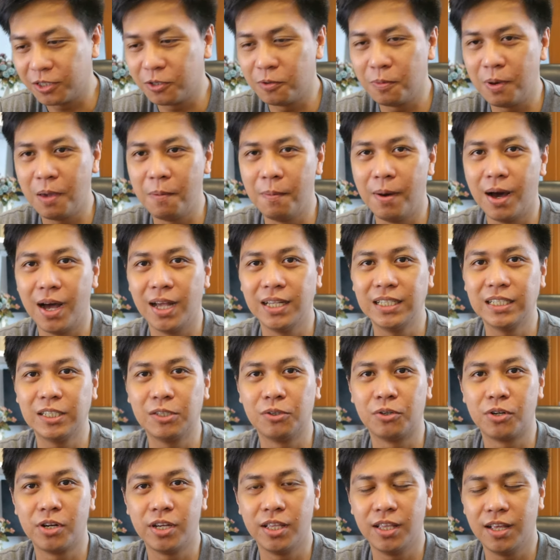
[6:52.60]
So may mga
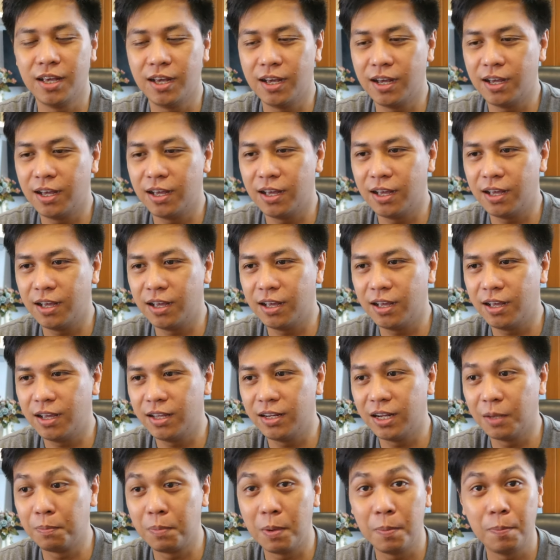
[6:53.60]
store na
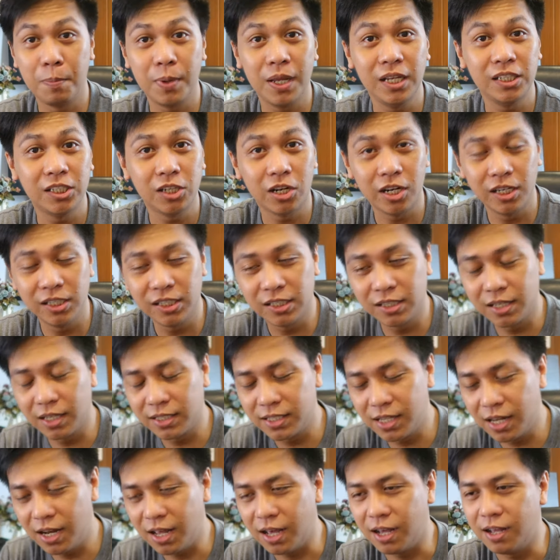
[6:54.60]
nagpi-pre-charge na
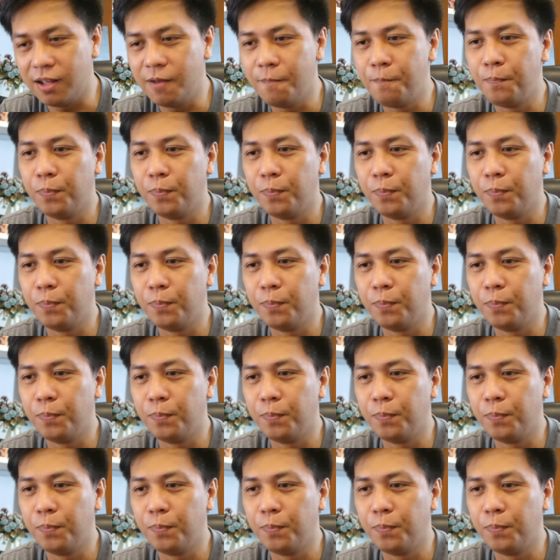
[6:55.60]
sila,